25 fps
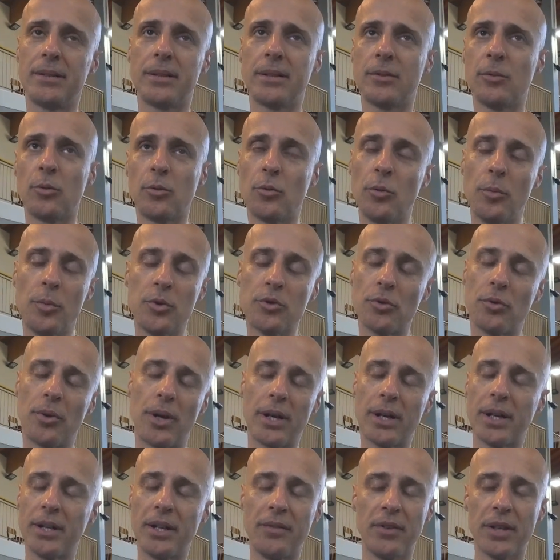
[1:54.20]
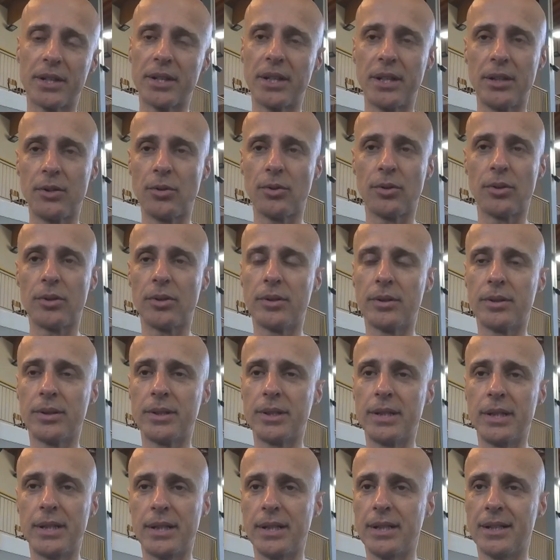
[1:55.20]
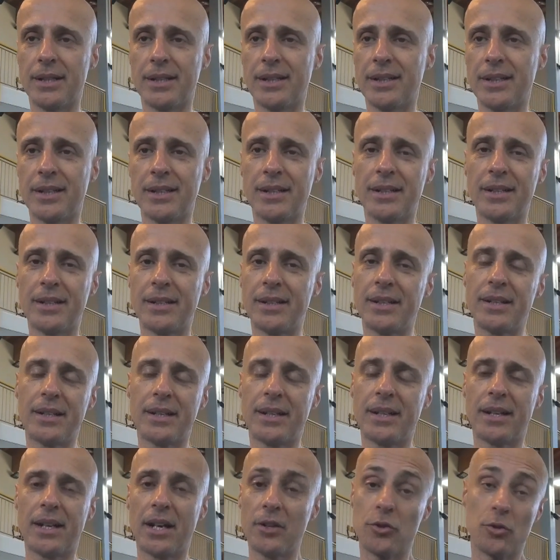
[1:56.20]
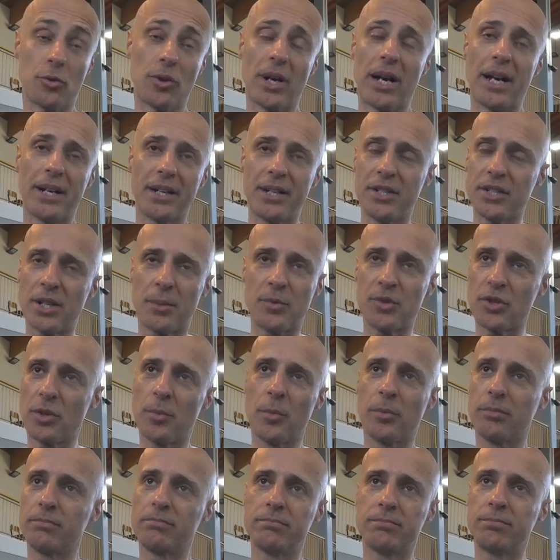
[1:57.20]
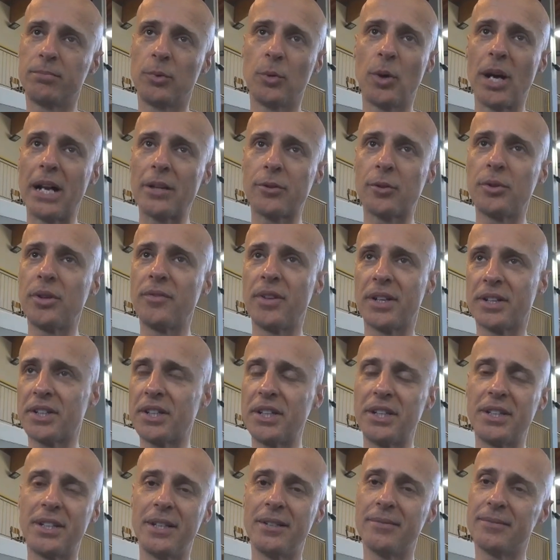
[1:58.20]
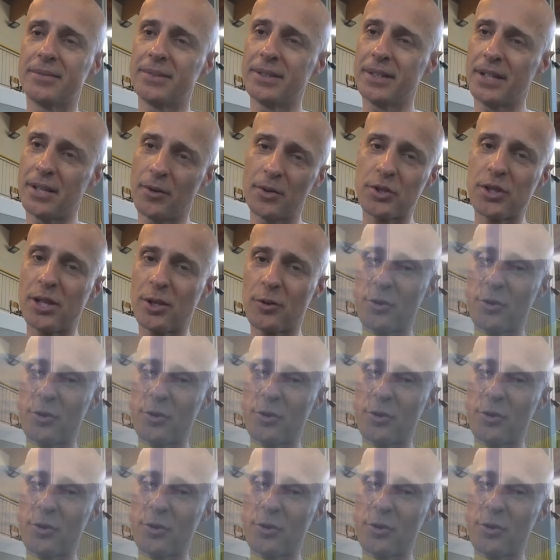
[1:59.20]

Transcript: con cui mi sono anche divertito eh, a giocare, diciamo, diciamo, più che altro divertiti, che questa è